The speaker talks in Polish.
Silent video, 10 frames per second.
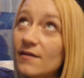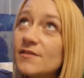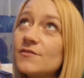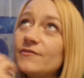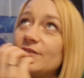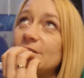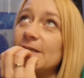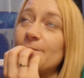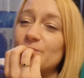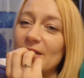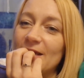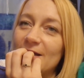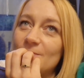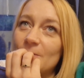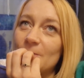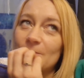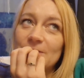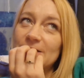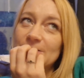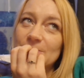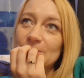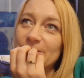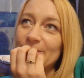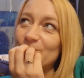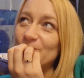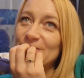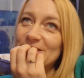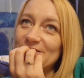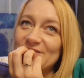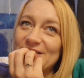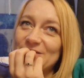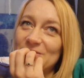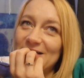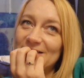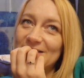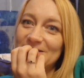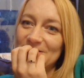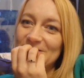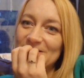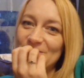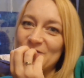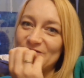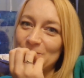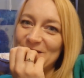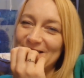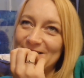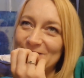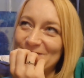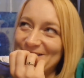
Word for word: na suficie, bo bym od razu coś tam zawiesiła. No, na pewno pięknie to